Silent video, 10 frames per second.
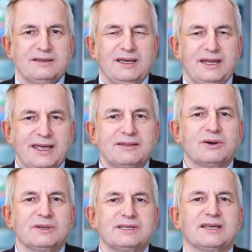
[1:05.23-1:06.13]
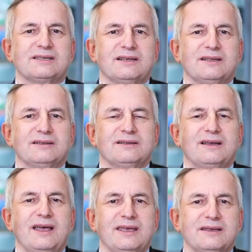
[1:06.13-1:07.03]
Eine Änderung ist erst dann
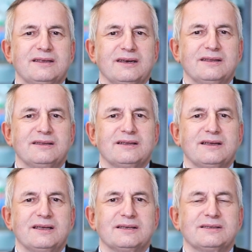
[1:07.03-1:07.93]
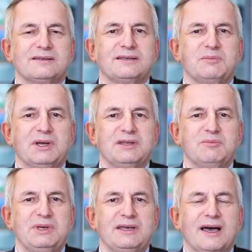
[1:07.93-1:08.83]
eingetreten, als die
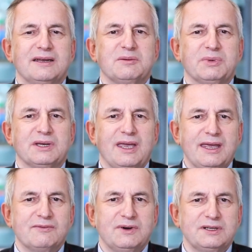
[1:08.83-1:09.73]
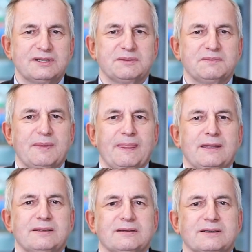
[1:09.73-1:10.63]
Pandemie gar nicht mehr gehen wollte.
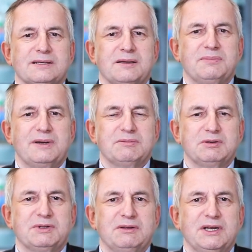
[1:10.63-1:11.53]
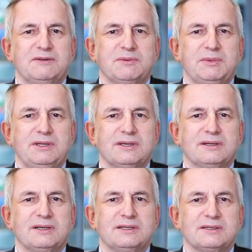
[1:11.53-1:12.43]
Deshalb habe ich bei der
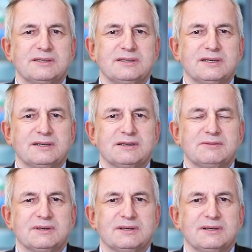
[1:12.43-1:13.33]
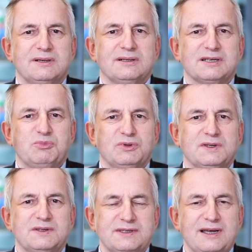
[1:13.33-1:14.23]
Weltfamilie insistiert, dass wir das
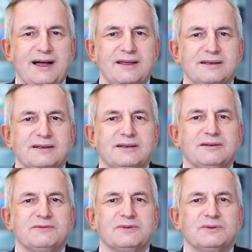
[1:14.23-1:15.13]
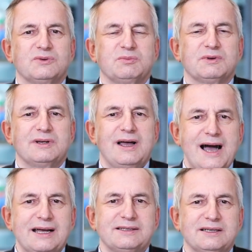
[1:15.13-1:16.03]
Potenzial von über
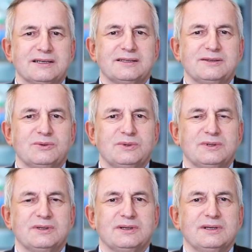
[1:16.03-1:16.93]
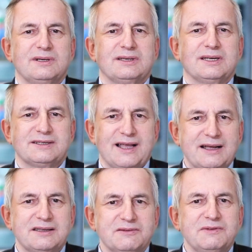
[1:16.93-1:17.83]
80 Nationen jetzt
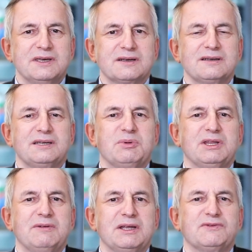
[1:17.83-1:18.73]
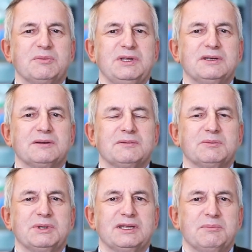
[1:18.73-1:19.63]
aktivieren, die bei der Weltfamilie
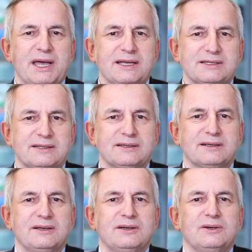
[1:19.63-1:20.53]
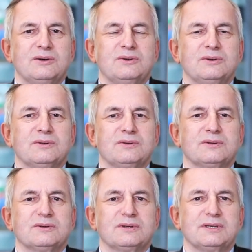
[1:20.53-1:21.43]
mit dabei sind
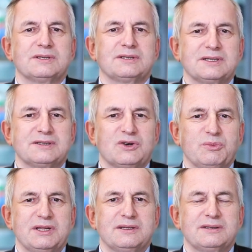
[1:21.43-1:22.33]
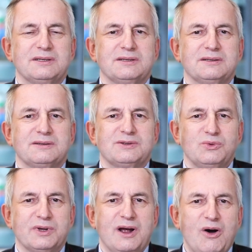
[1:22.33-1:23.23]
und durch dieses Instrument die
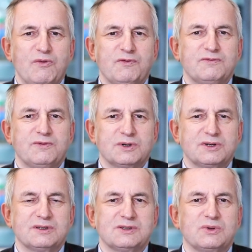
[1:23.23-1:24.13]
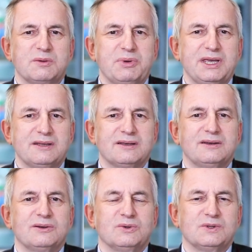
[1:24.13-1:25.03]
Zuhörer auffordern zu Gebet
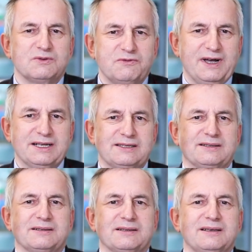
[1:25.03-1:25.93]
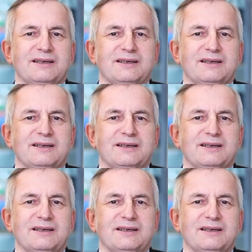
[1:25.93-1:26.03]
und zu Fasten.